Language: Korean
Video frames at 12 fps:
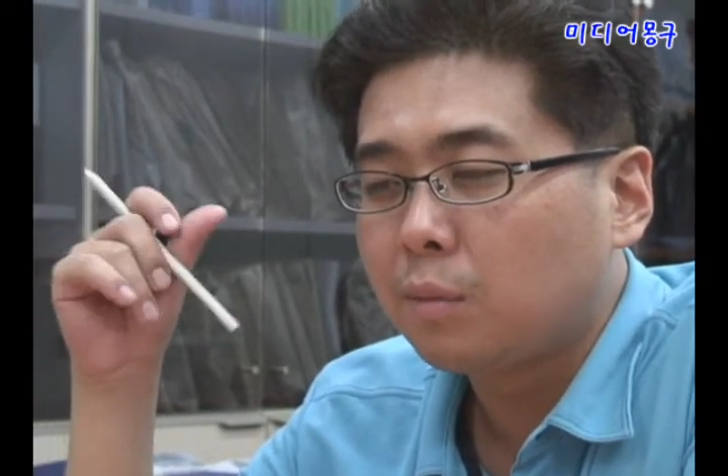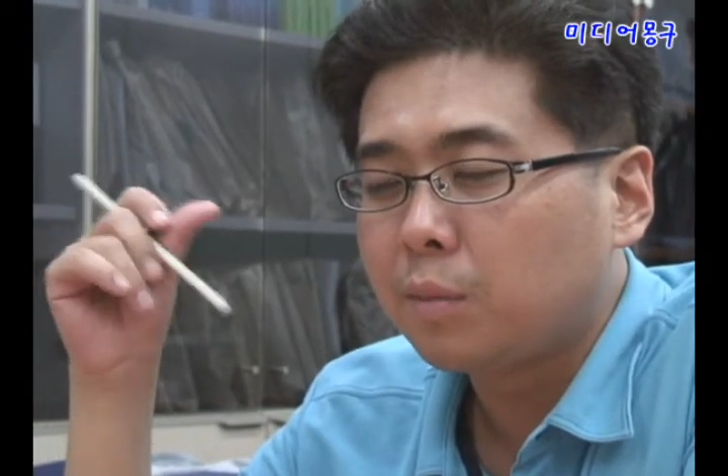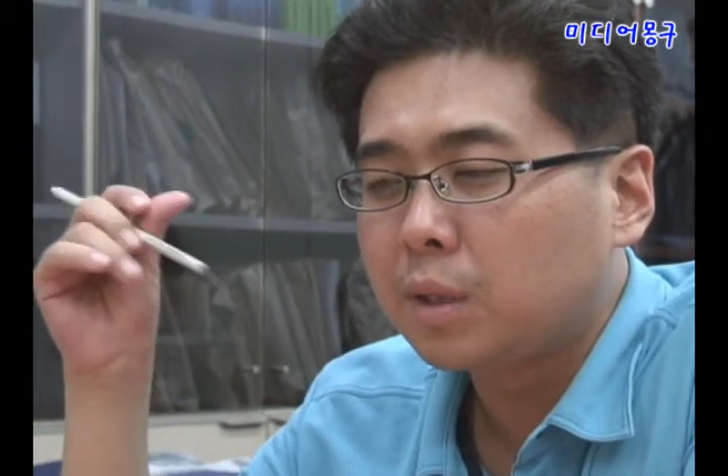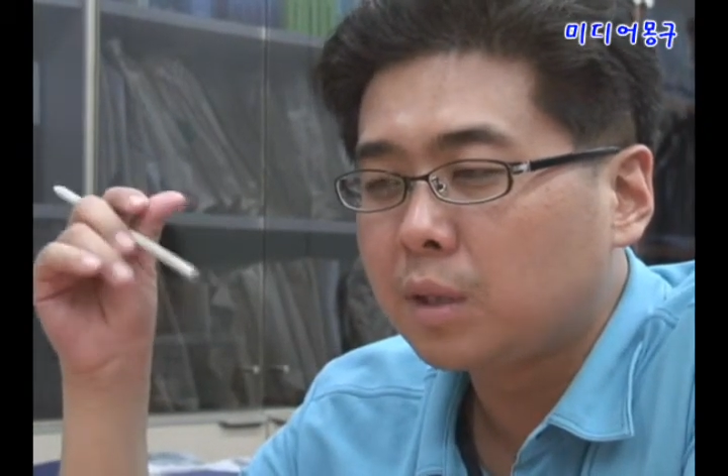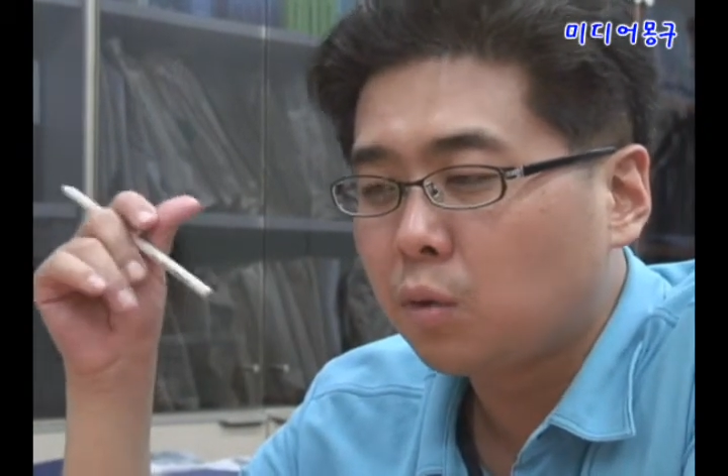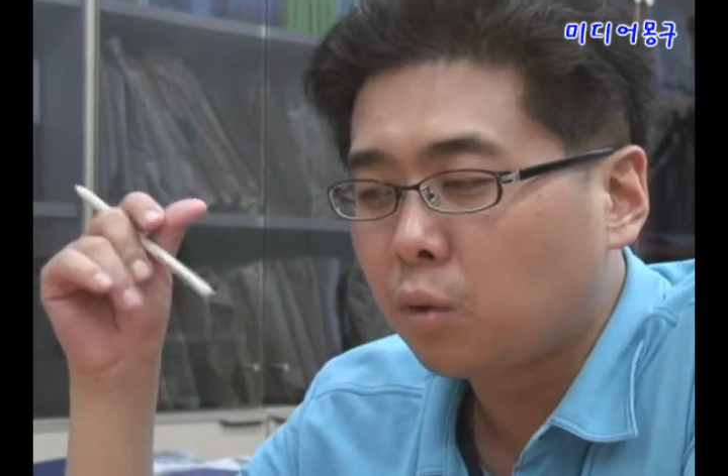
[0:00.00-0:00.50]

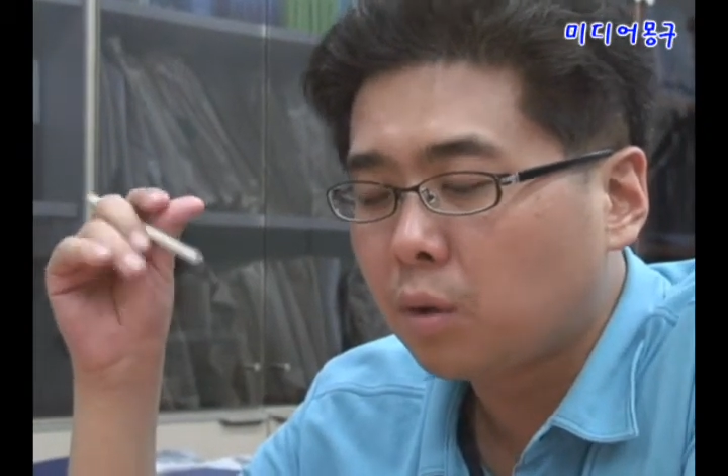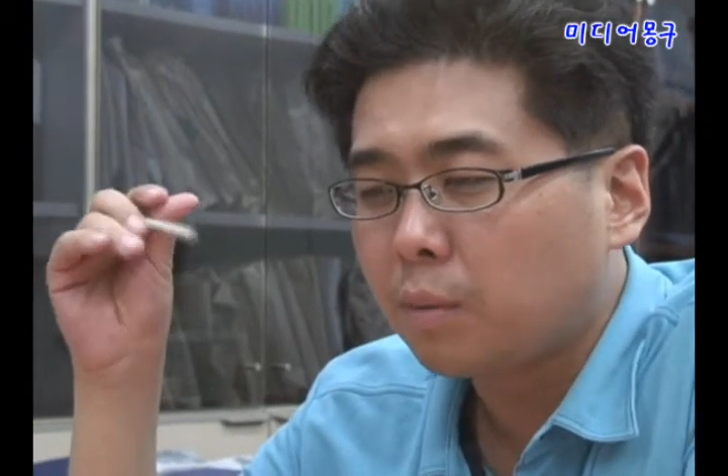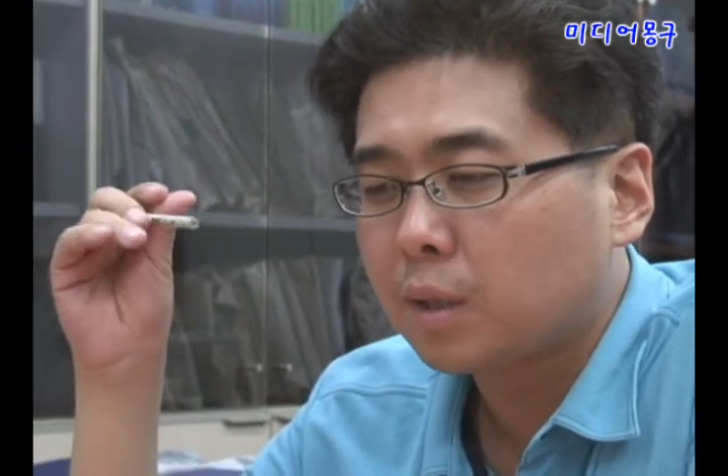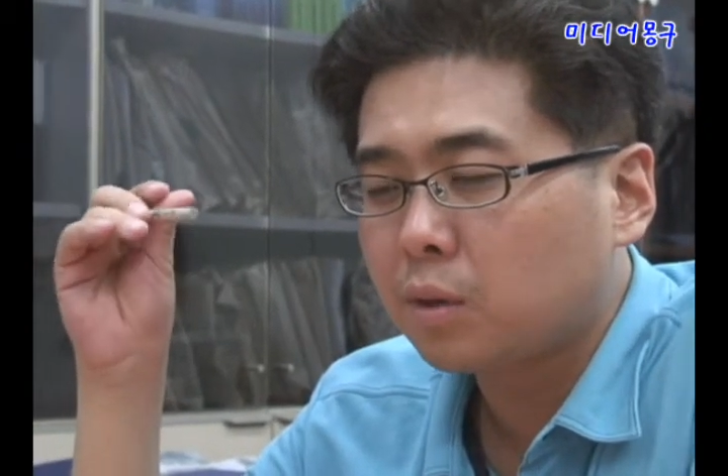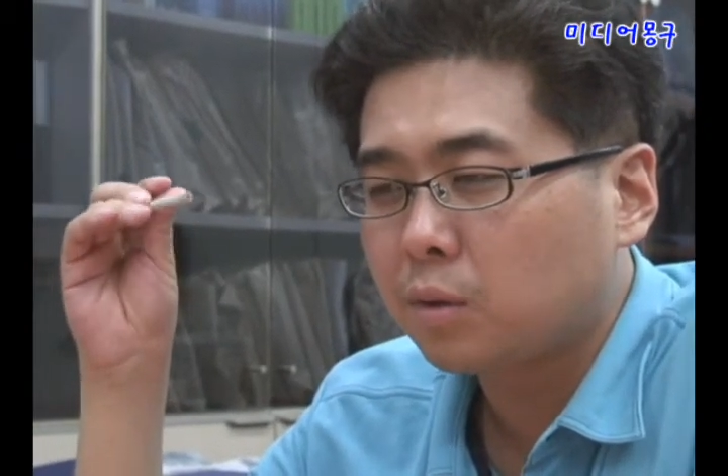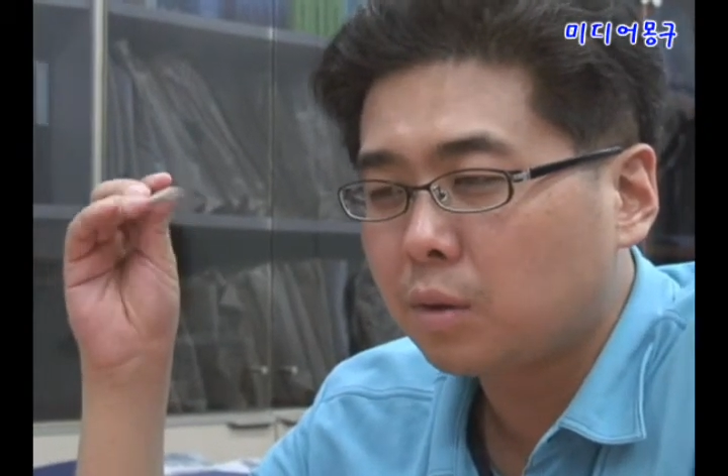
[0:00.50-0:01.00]
MBC
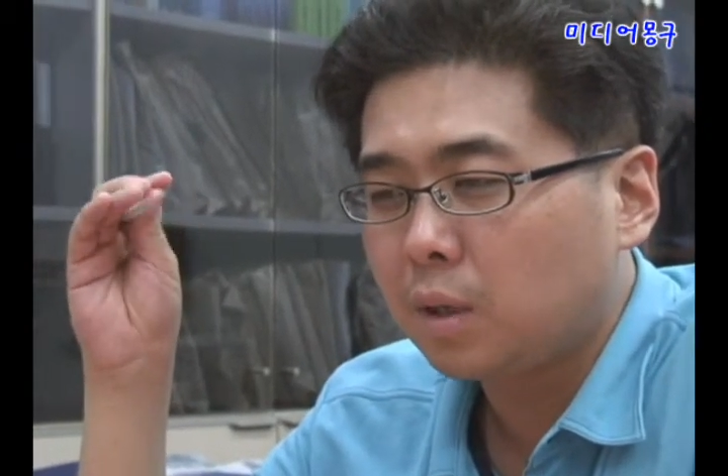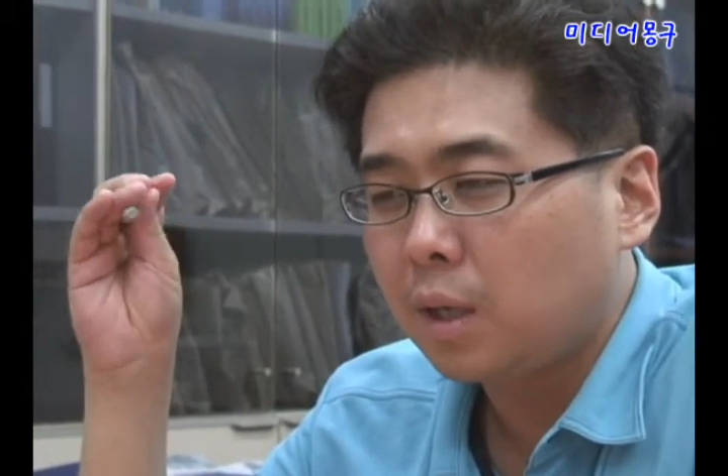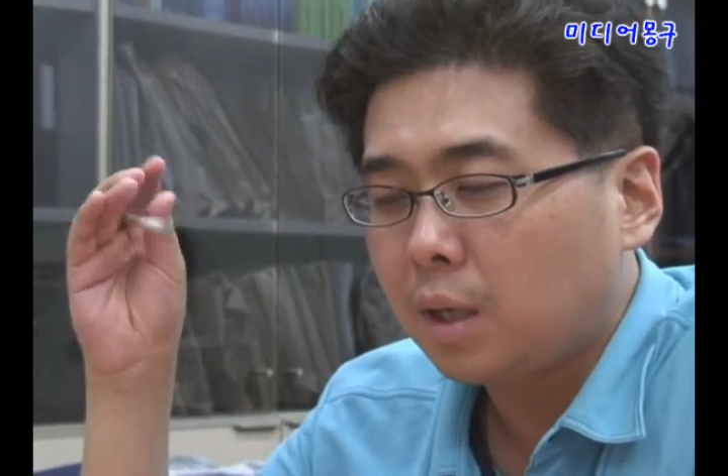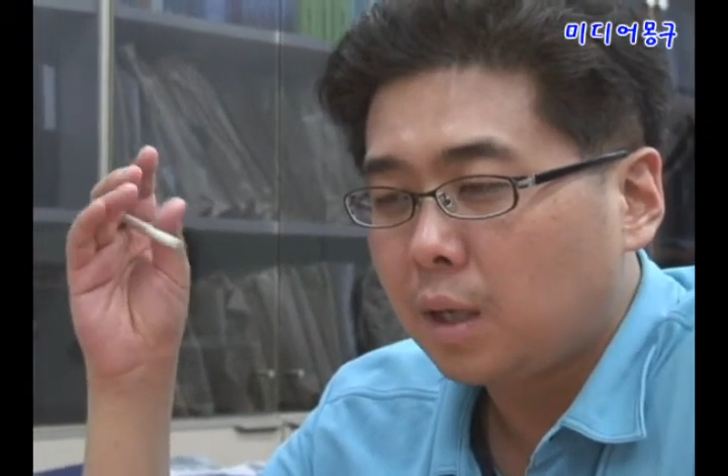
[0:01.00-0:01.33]
공영방송을